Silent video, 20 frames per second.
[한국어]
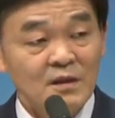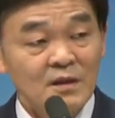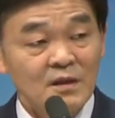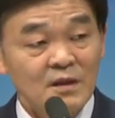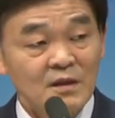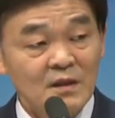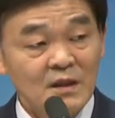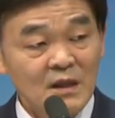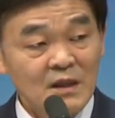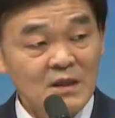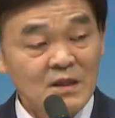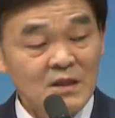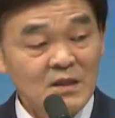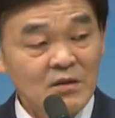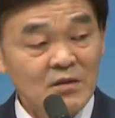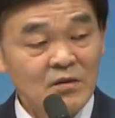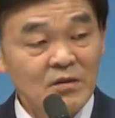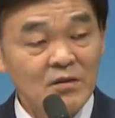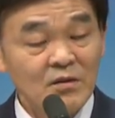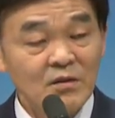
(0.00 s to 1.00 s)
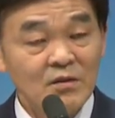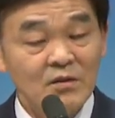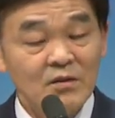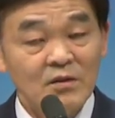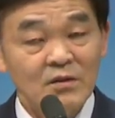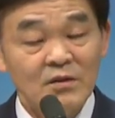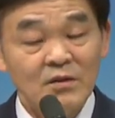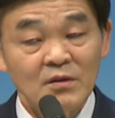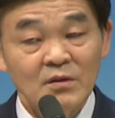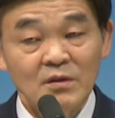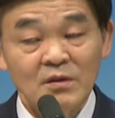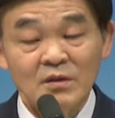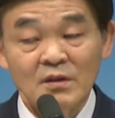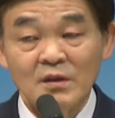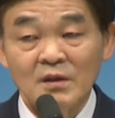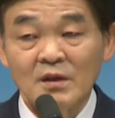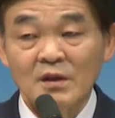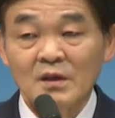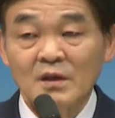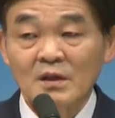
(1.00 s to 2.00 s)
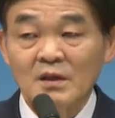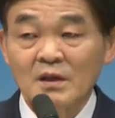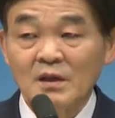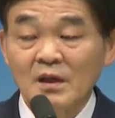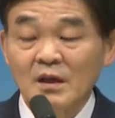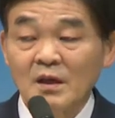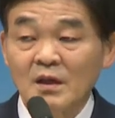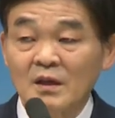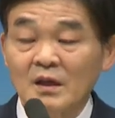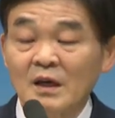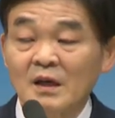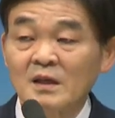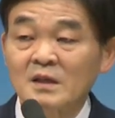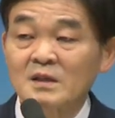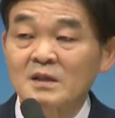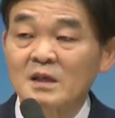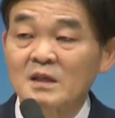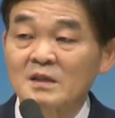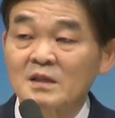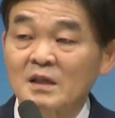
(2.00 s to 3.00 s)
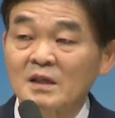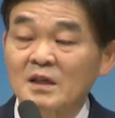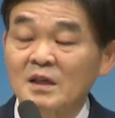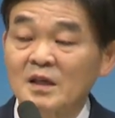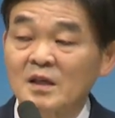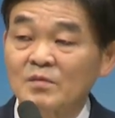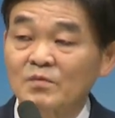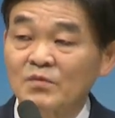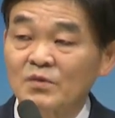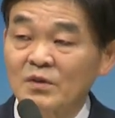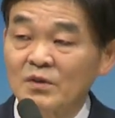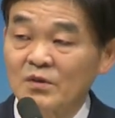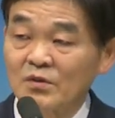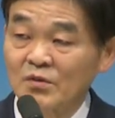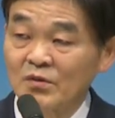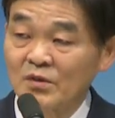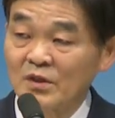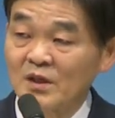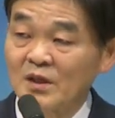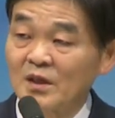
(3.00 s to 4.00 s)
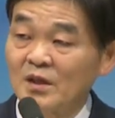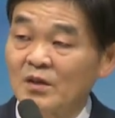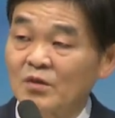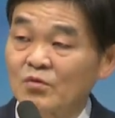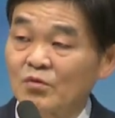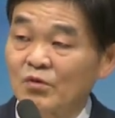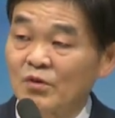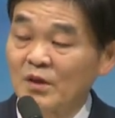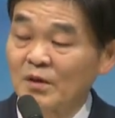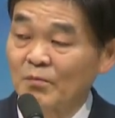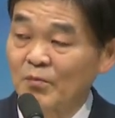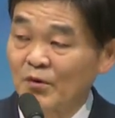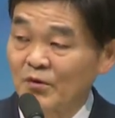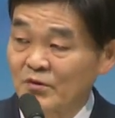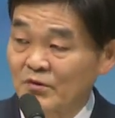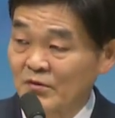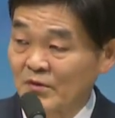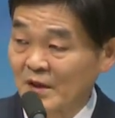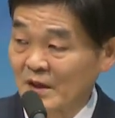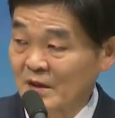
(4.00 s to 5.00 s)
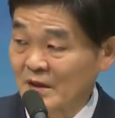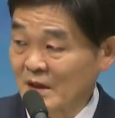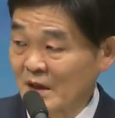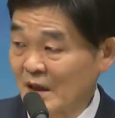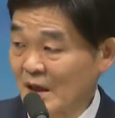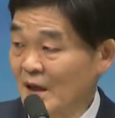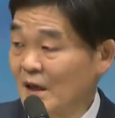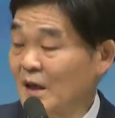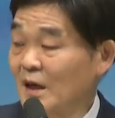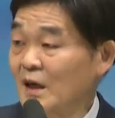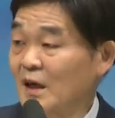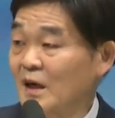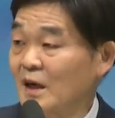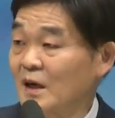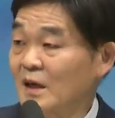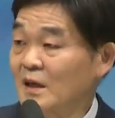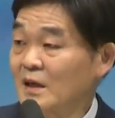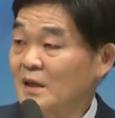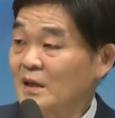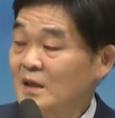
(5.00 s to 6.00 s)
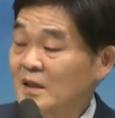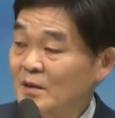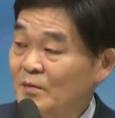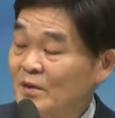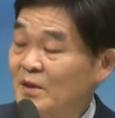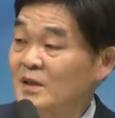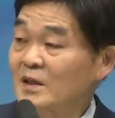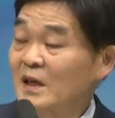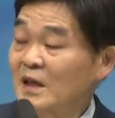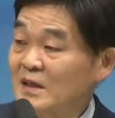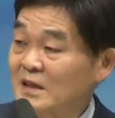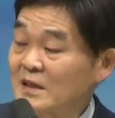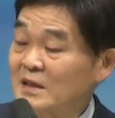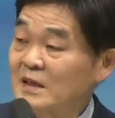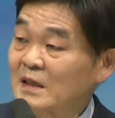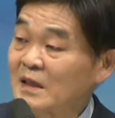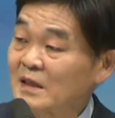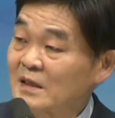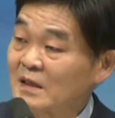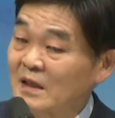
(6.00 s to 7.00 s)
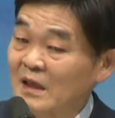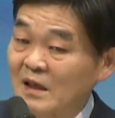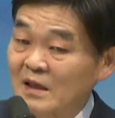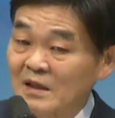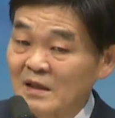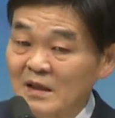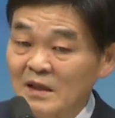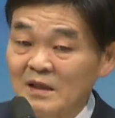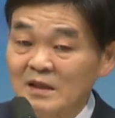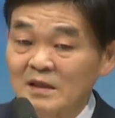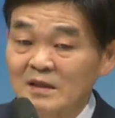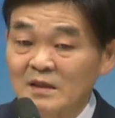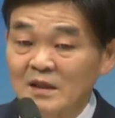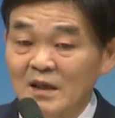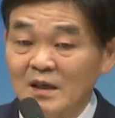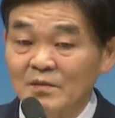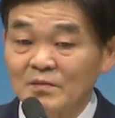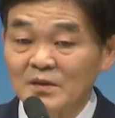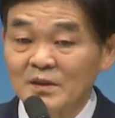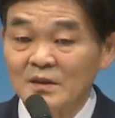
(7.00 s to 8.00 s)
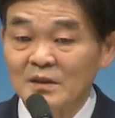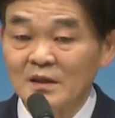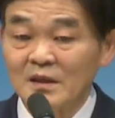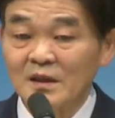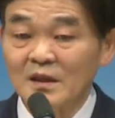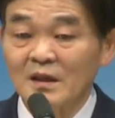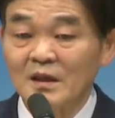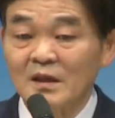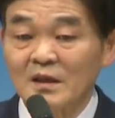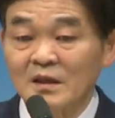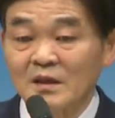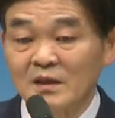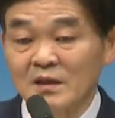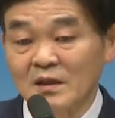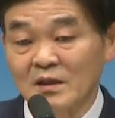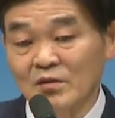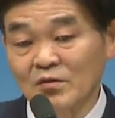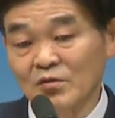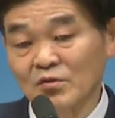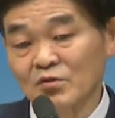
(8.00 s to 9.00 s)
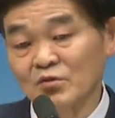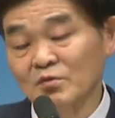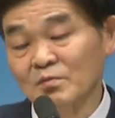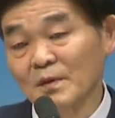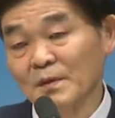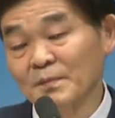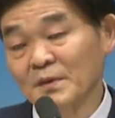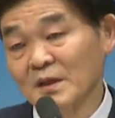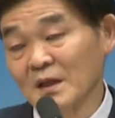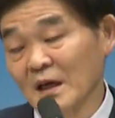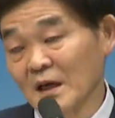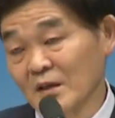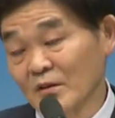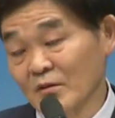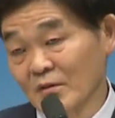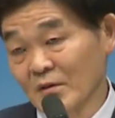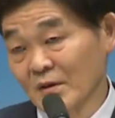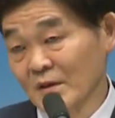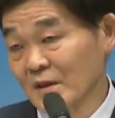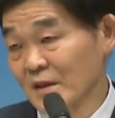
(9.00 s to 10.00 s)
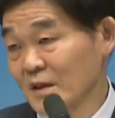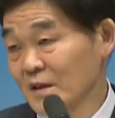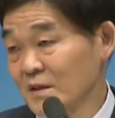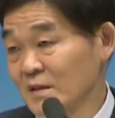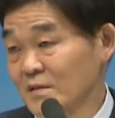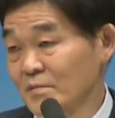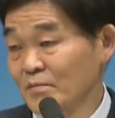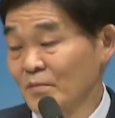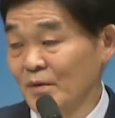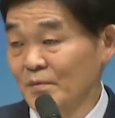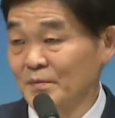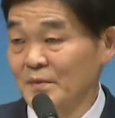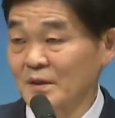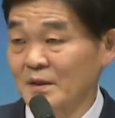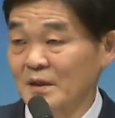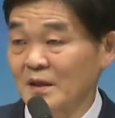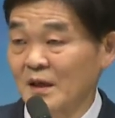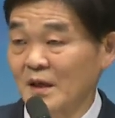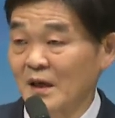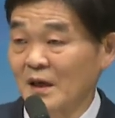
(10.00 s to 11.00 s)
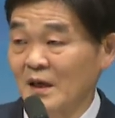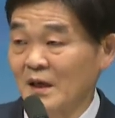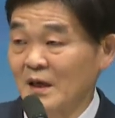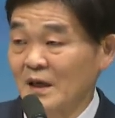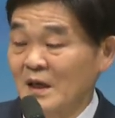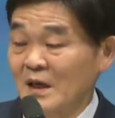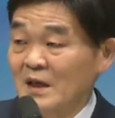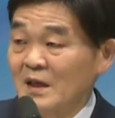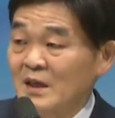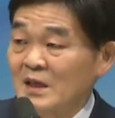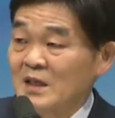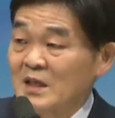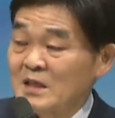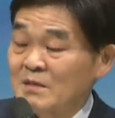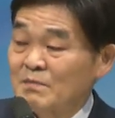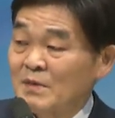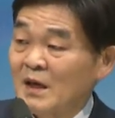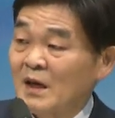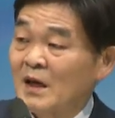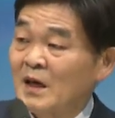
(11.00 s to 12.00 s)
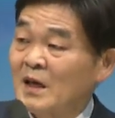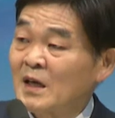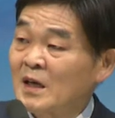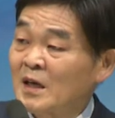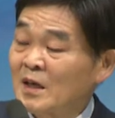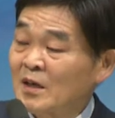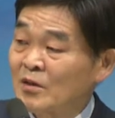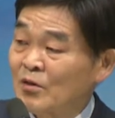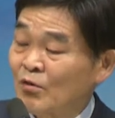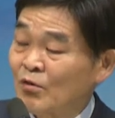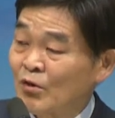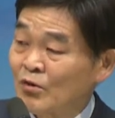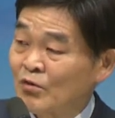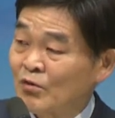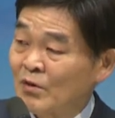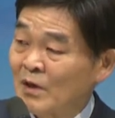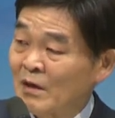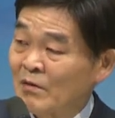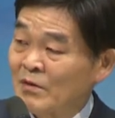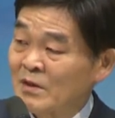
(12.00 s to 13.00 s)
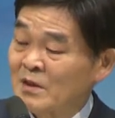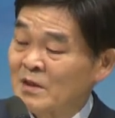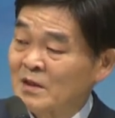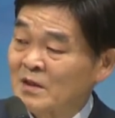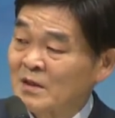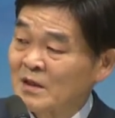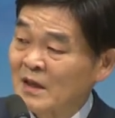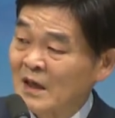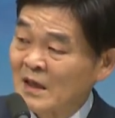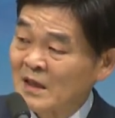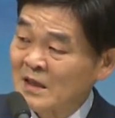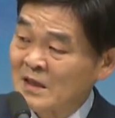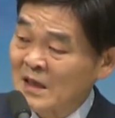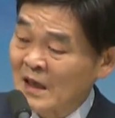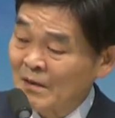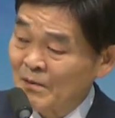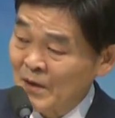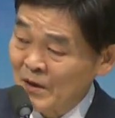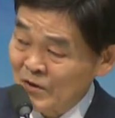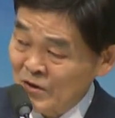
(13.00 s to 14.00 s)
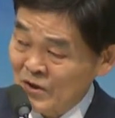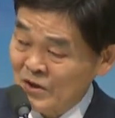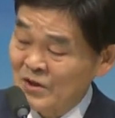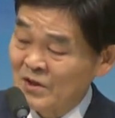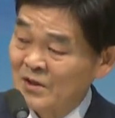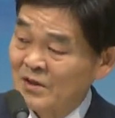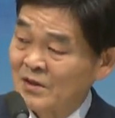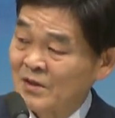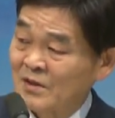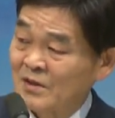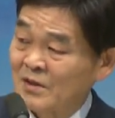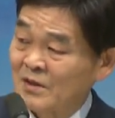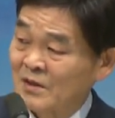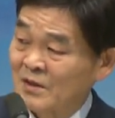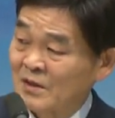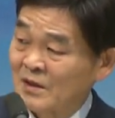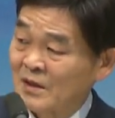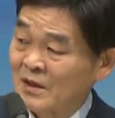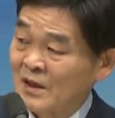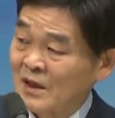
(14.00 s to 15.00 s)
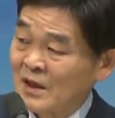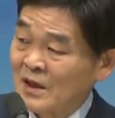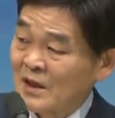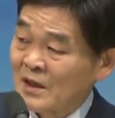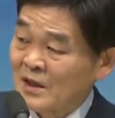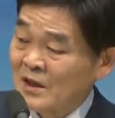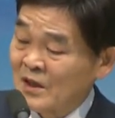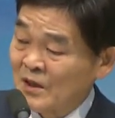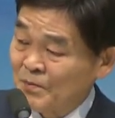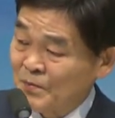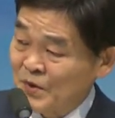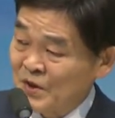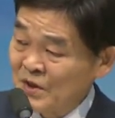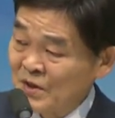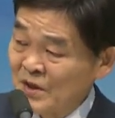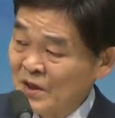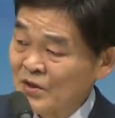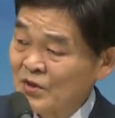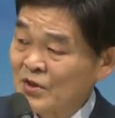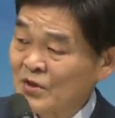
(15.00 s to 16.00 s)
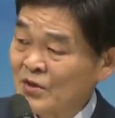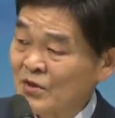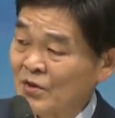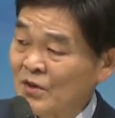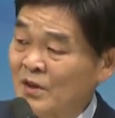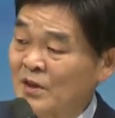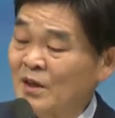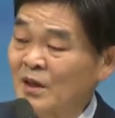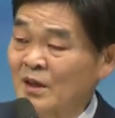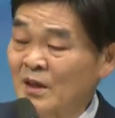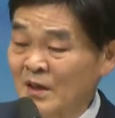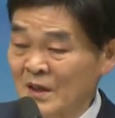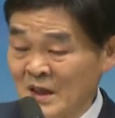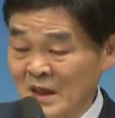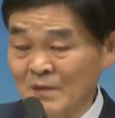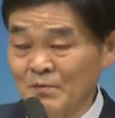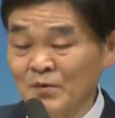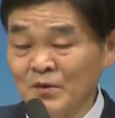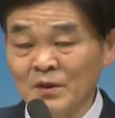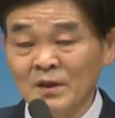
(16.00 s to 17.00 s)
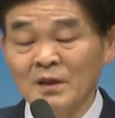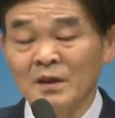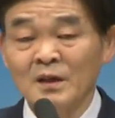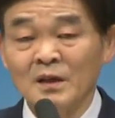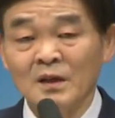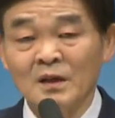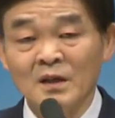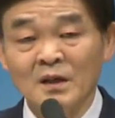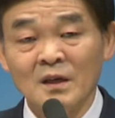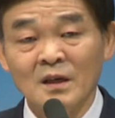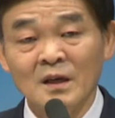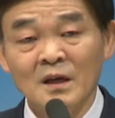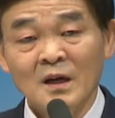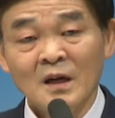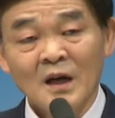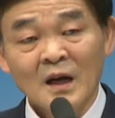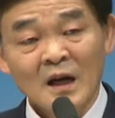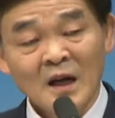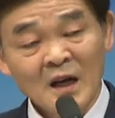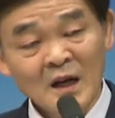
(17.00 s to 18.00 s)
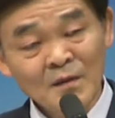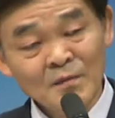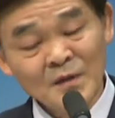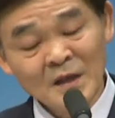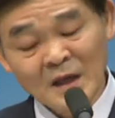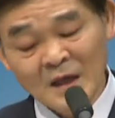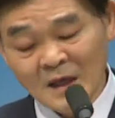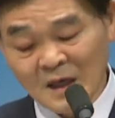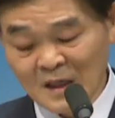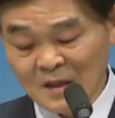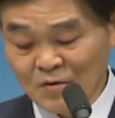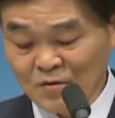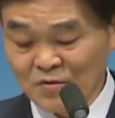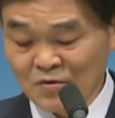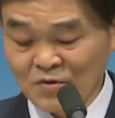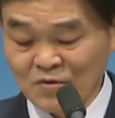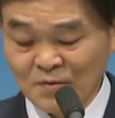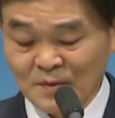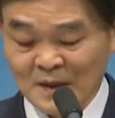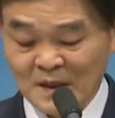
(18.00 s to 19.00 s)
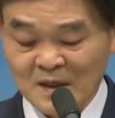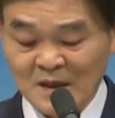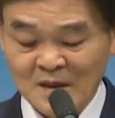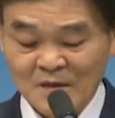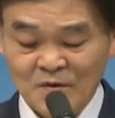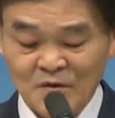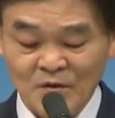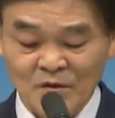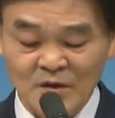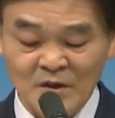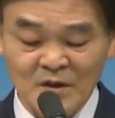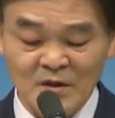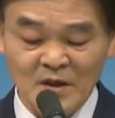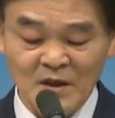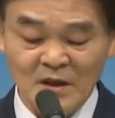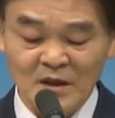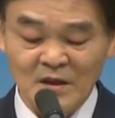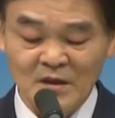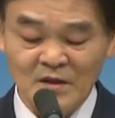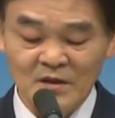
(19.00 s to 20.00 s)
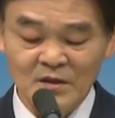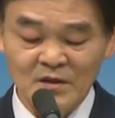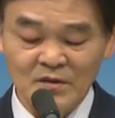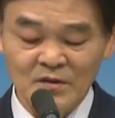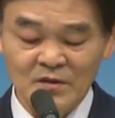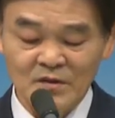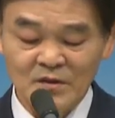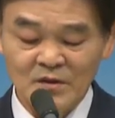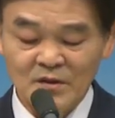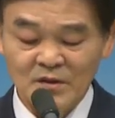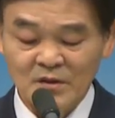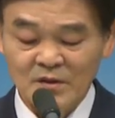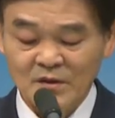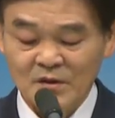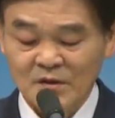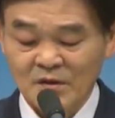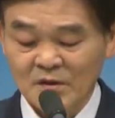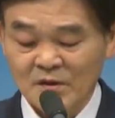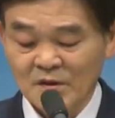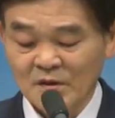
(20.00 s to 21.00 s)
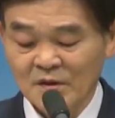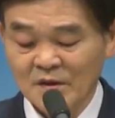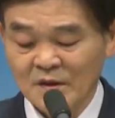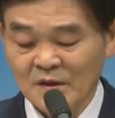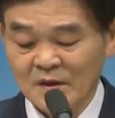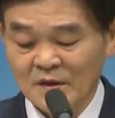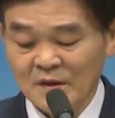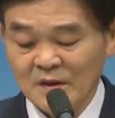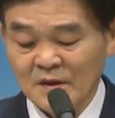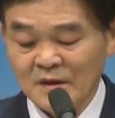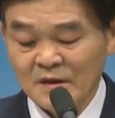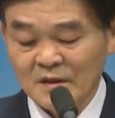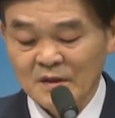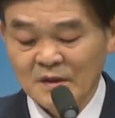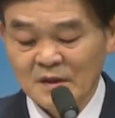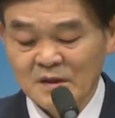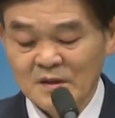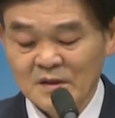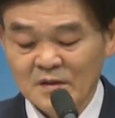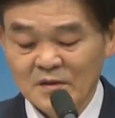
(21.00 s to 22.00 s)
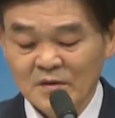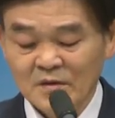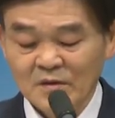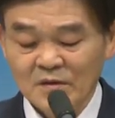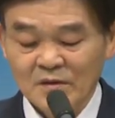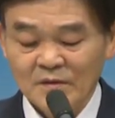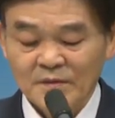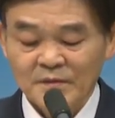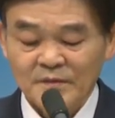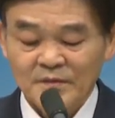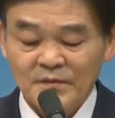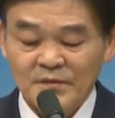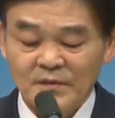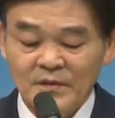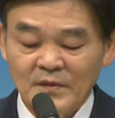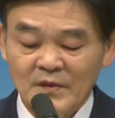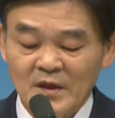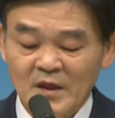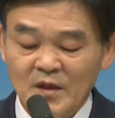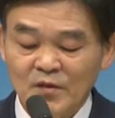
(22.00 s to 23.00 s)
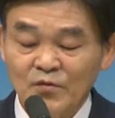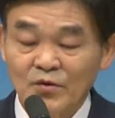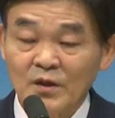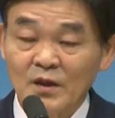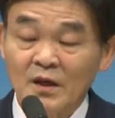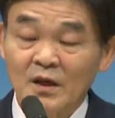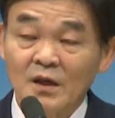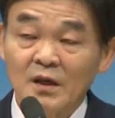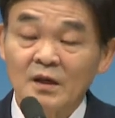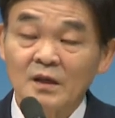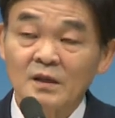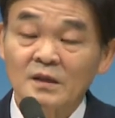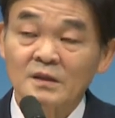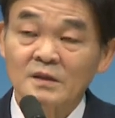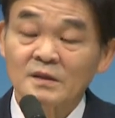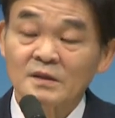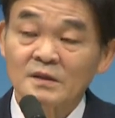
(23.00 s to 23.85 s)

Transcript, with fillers: 그 당시요. 허다한 제사장의 무리도 이 도에 복종하니라. 그럼 그당 제사장들 다 거역했던 그 사람들인데 그래도 주님 앞에 다 돌아왔다는 것은 뭡니까? 십자가의 그 고통 가운서 끝까지 참아주신 그피 흘려주시고 그랬기 때문에 하나님 나라가 이룰 수밖에 없고 이렇게 되는 거요. 어. 그래서요. 여러분 우리가